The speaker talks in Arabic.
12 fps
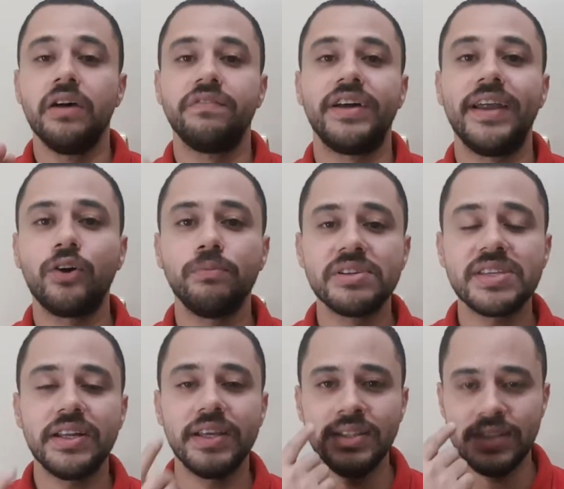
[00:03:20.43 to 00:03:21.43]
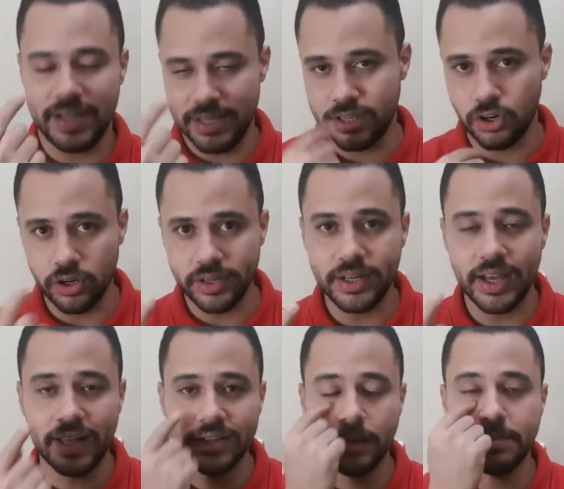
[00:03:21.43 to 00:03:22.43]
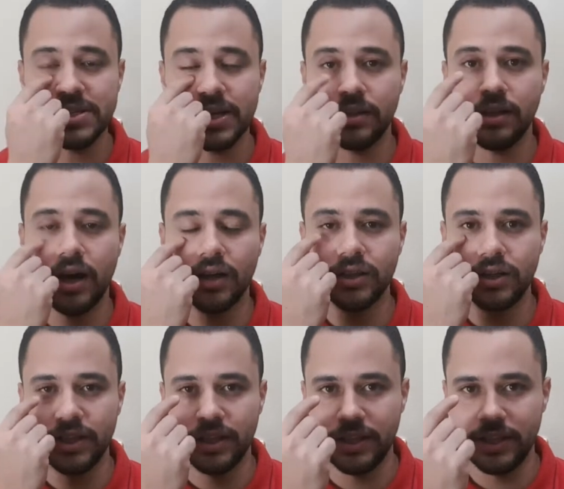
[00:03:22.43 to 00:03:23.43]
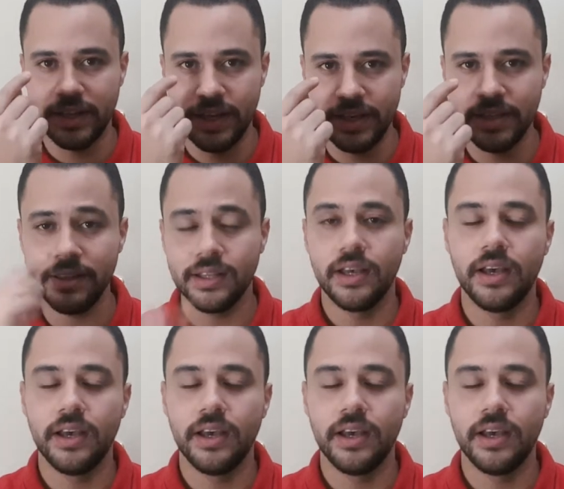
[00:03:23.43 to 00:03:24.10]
فليكن مثلا انت كراجل عندك مثلا عضل العين